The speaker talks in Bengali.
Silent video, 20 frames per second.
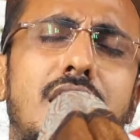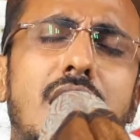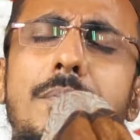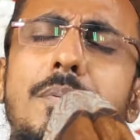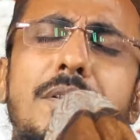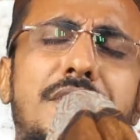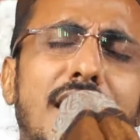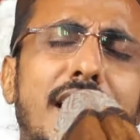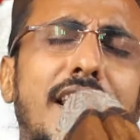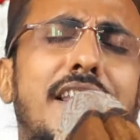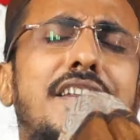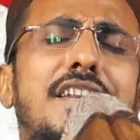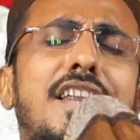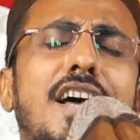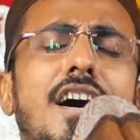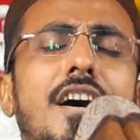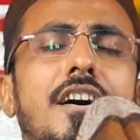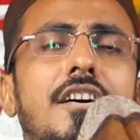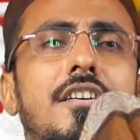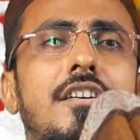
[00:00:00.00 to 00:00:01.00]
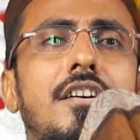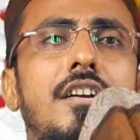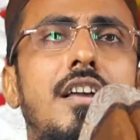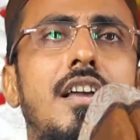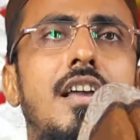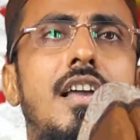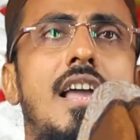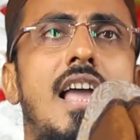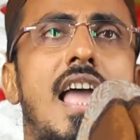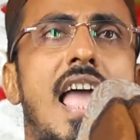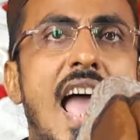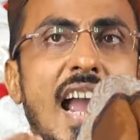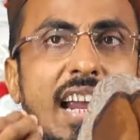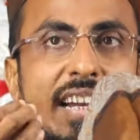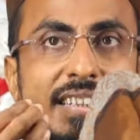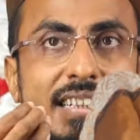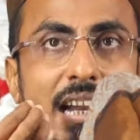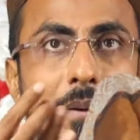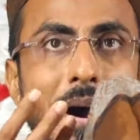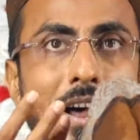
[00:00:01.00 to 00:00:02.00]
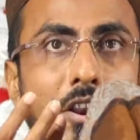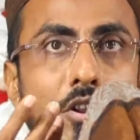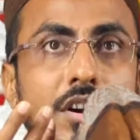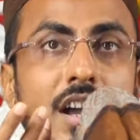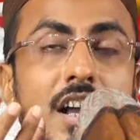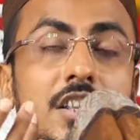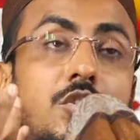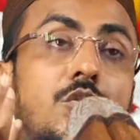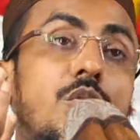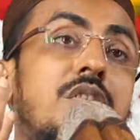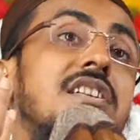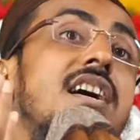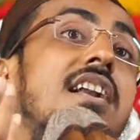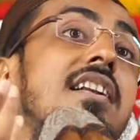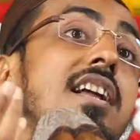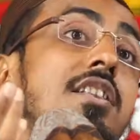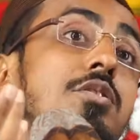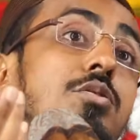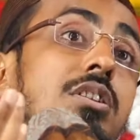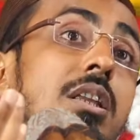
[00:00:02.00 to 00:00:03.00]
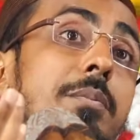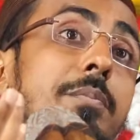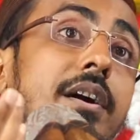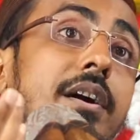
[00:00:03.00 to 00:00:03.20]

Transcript: আপনি জানেন না একটা ভালো কাজ করে জান্নাত হতে